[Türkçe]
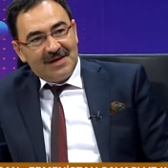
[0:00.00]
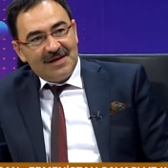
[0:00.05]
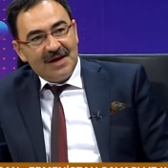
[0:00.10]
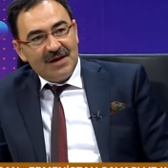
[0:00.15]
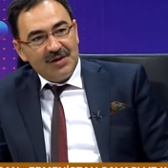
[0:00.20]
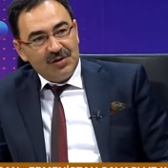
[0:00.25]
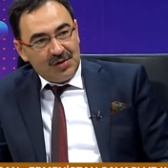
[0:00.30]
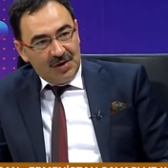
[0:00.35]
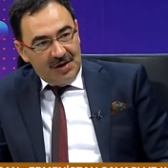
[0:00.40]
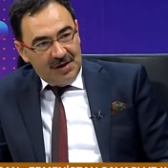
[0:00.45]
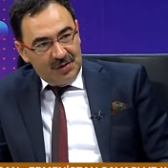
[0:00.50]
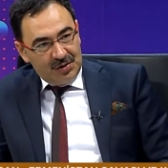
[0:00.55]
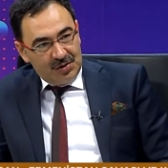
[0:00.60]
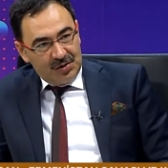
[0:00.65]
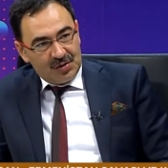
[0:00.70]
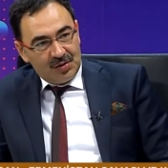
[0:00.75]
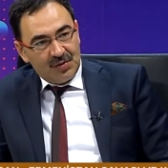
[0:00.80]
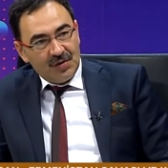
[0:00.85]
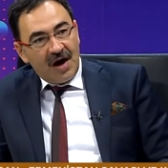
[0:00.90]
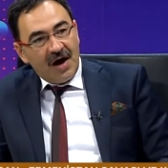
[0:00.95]
Yani şöyle
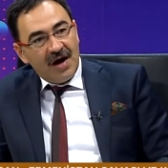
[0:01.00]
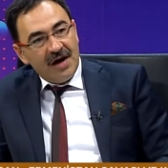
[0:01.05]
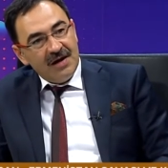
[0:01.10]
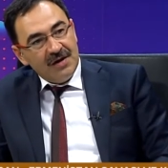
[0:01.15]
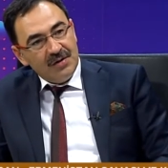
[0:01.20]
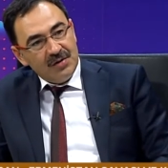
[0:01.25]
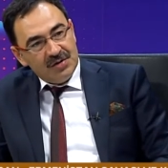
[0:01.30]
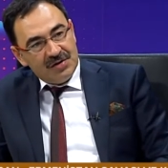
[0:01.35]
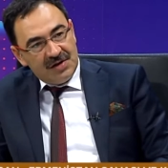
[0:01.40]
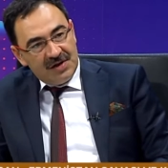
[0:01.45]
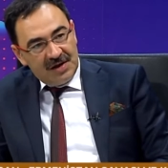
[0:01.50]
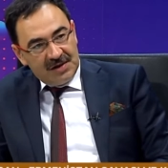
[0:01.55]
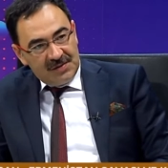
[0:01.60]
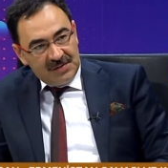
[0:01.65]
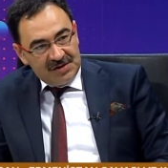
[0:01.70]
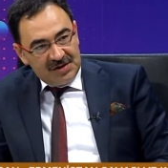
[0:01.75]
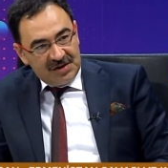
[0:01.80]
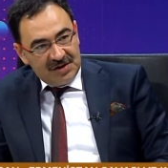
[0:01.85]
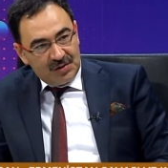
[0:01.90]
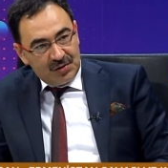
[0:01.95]
düşünün ahalinin
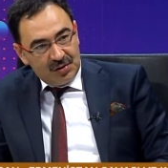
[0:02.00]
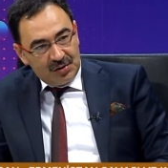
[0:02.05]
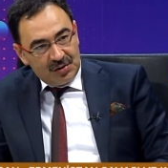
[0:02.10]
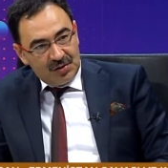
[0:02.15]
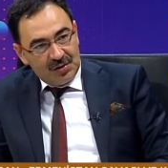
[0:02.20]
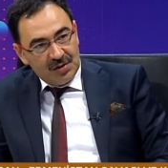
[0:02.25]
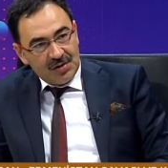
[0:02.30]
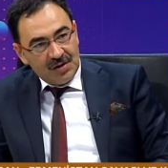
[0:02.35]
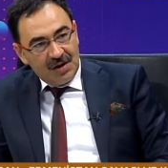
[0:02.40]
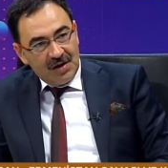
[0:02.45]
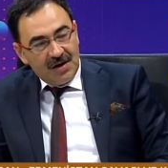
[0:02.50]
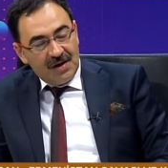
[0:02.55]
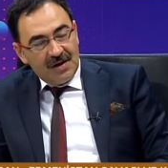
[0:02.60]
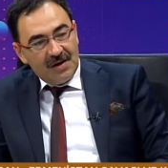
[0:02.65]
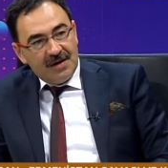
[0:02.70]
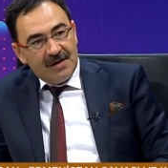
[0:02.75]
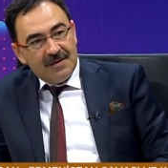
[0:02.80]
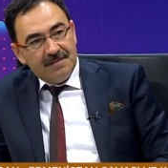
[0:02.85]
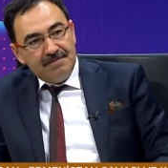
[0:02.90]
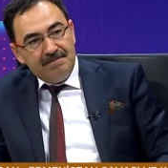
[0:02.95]
%70'i Yani Türktür. hocam şu
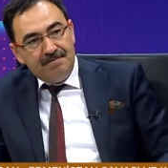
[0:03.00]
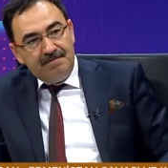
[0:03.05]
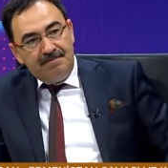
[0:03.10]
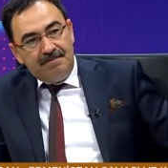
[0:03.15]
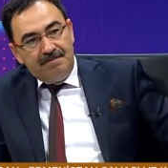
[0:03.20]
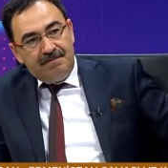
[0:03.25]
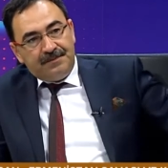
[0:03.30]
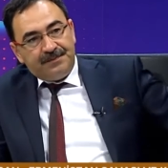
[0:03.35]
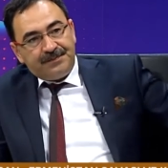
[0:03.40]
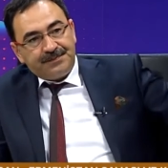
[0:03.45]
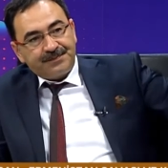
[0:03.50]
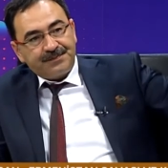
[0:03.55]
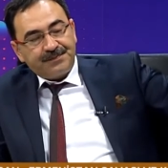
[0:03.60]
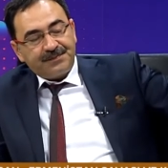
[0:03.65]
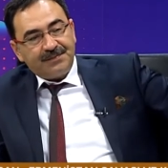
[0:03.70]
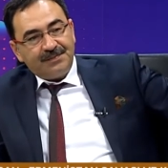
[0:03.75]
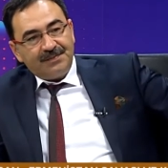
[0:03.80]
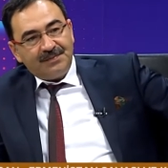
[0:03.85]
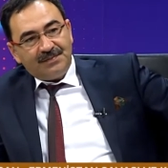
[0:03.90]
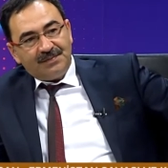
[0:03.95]
mu? O
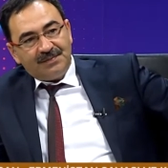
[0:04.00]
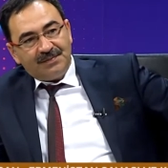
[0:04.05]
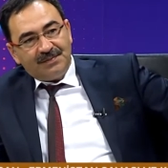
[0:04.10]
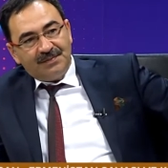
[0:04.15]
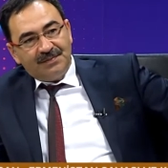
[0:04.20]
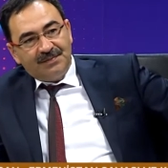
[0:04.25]
Osmanlı'nın